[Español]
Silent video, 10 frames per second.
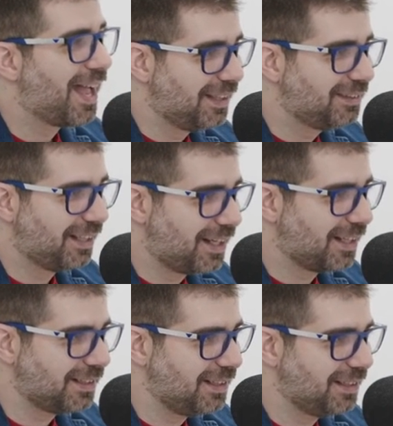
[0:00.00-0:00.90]
antes
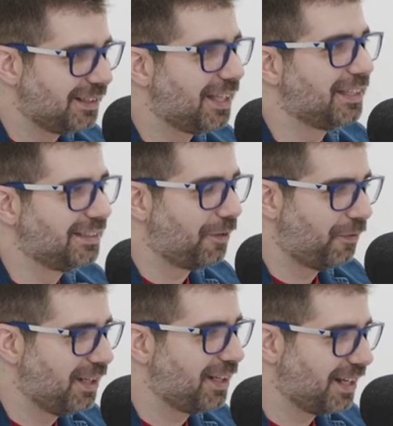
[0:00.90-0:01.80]
casi de
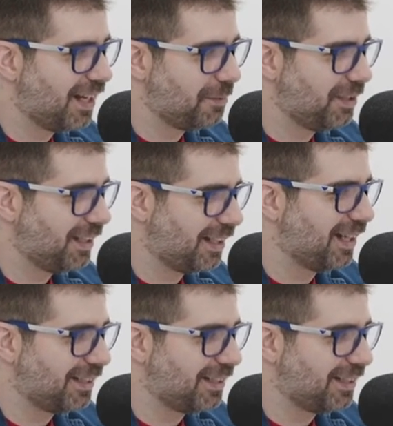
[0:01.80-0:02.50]
definir claramente qué